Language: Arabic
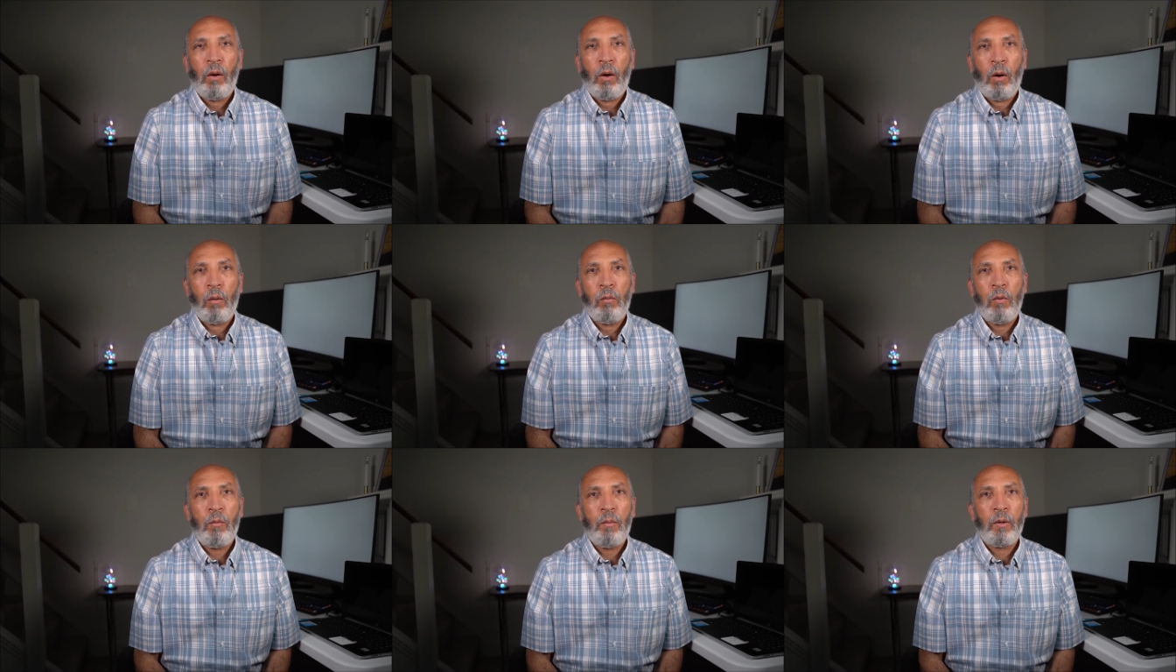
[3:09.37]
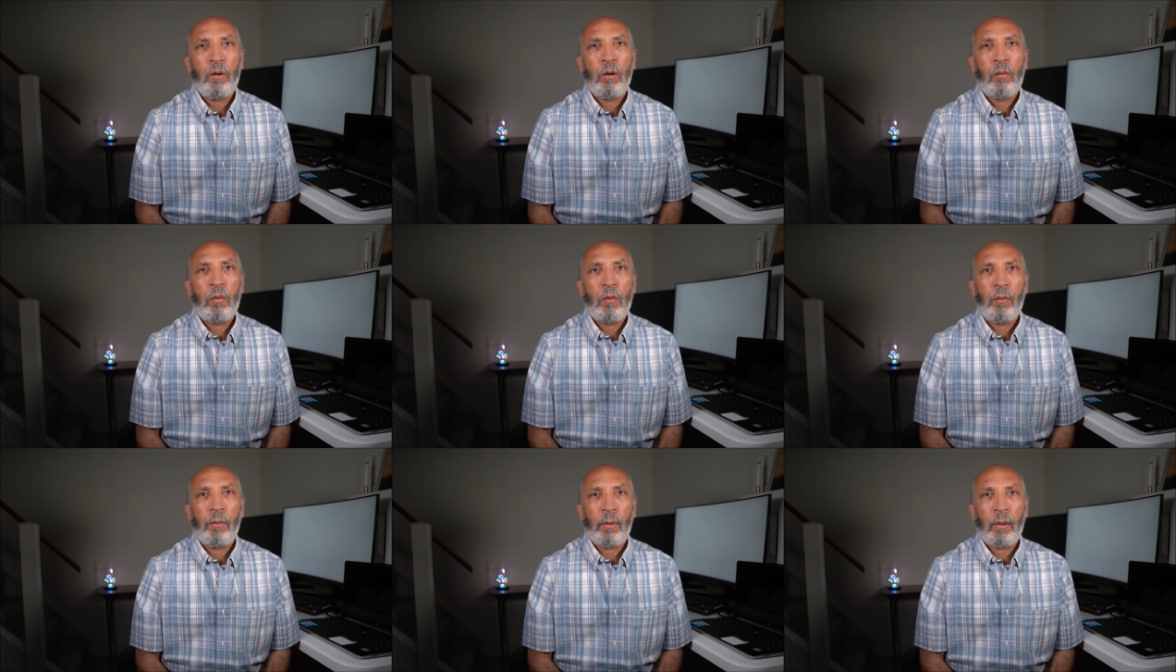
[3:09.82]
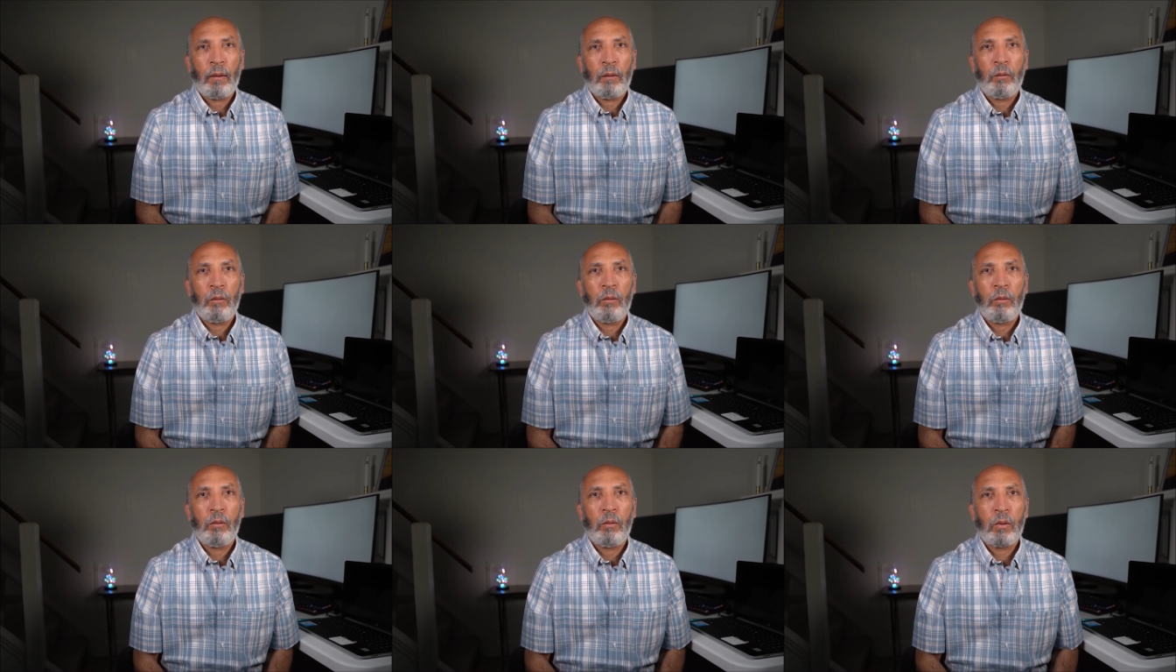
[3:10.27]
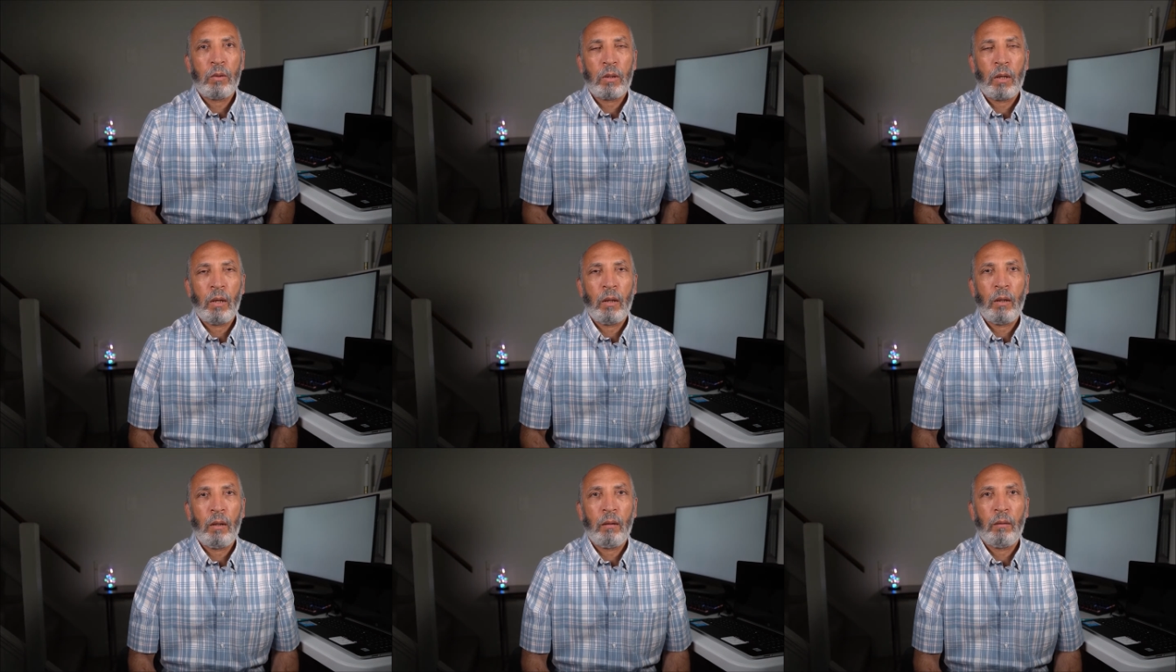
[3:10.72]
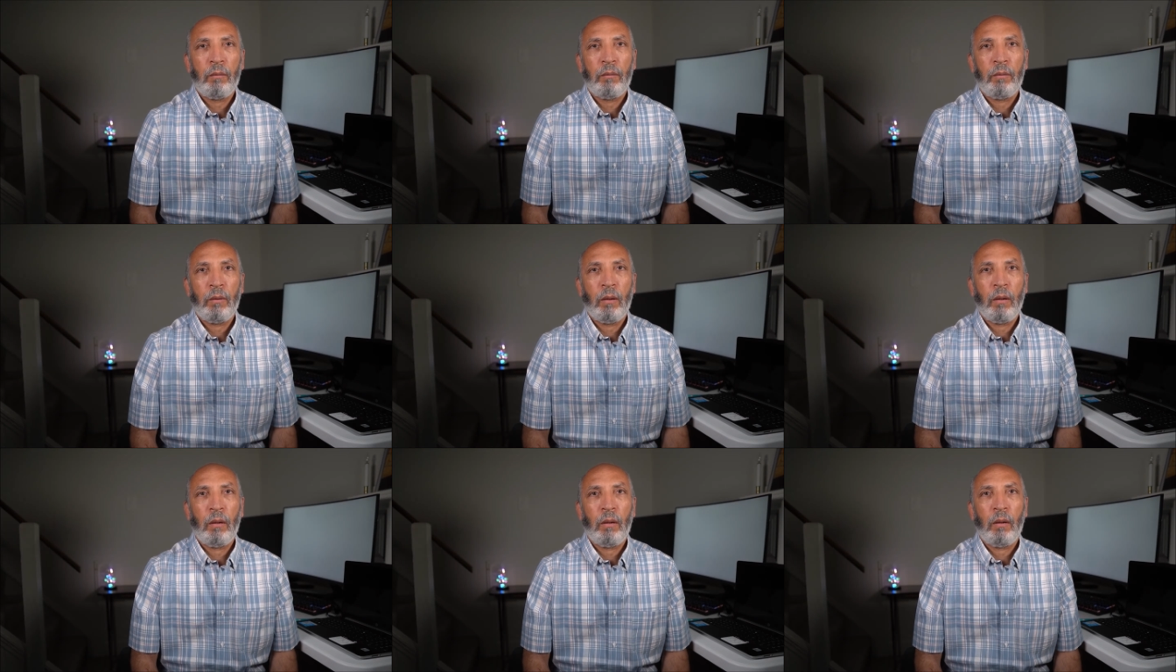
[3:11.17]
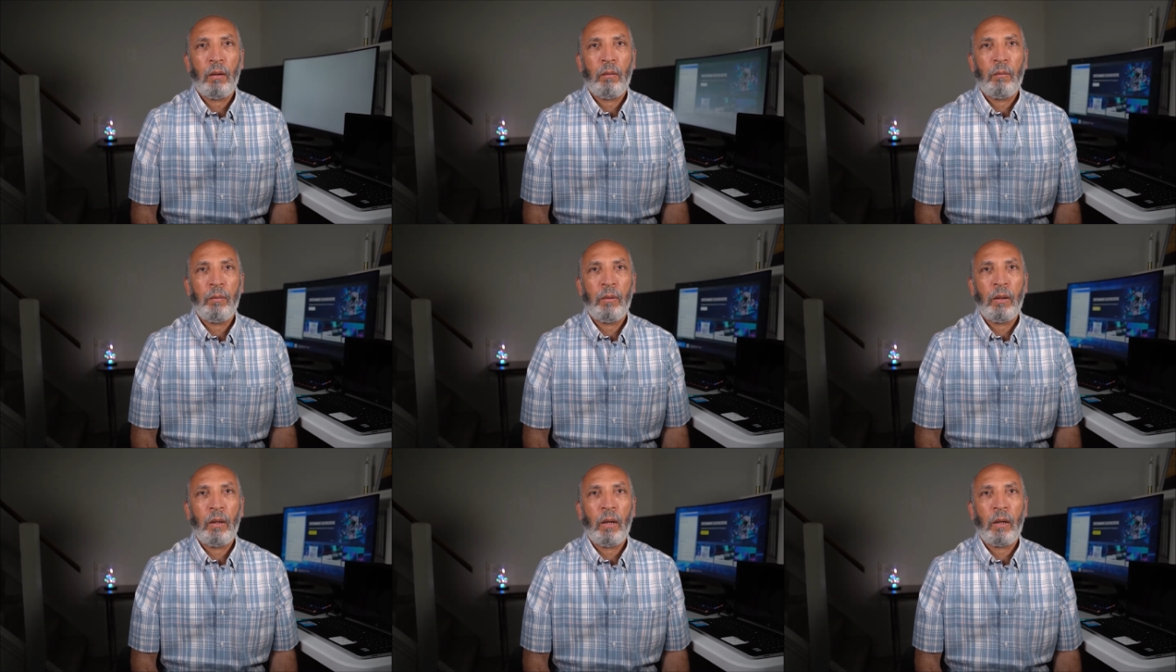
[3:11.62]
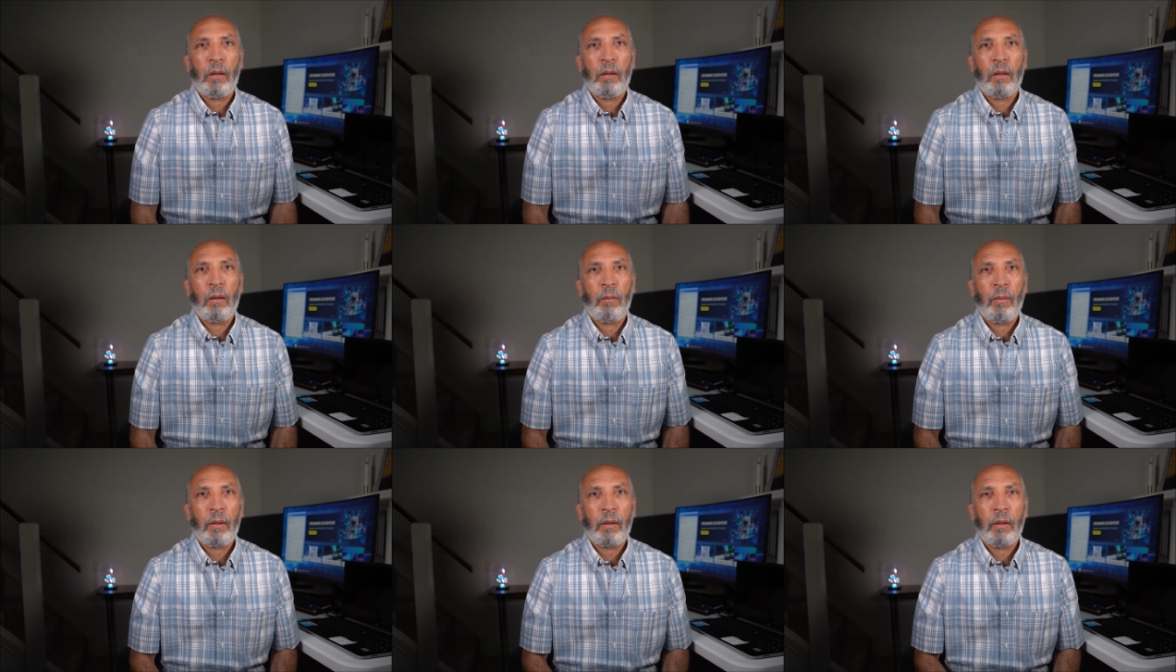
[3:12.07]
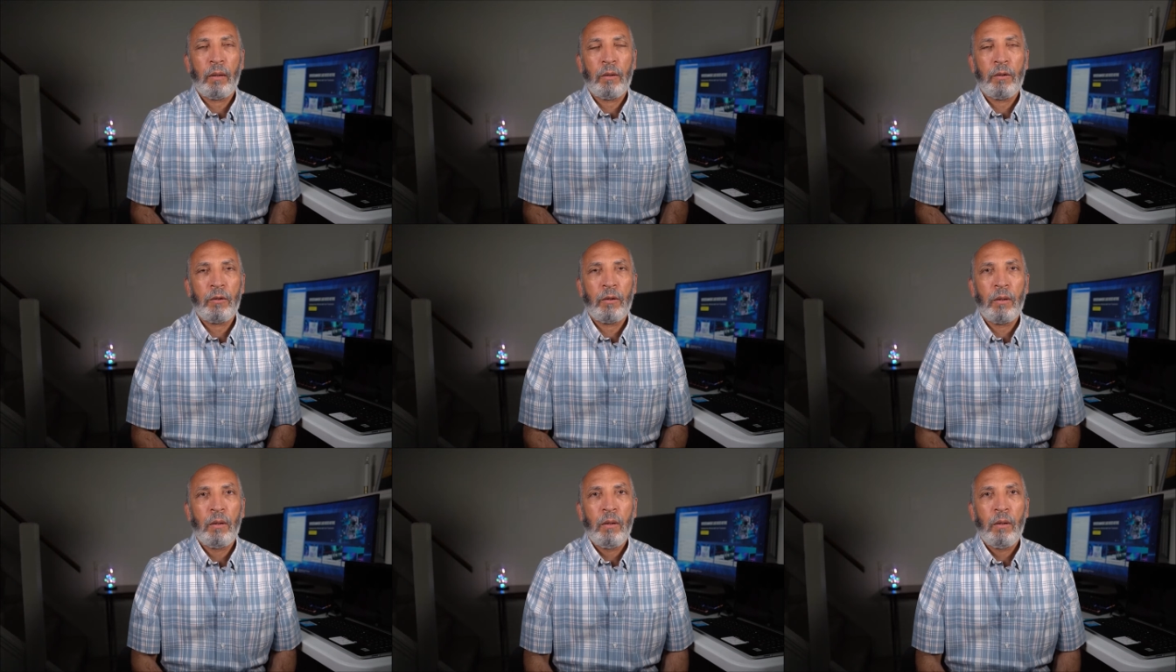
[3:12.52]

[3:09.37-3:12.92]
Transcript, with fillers: عموما هما بيبعتوا نسخه في بيجيلك كده باكج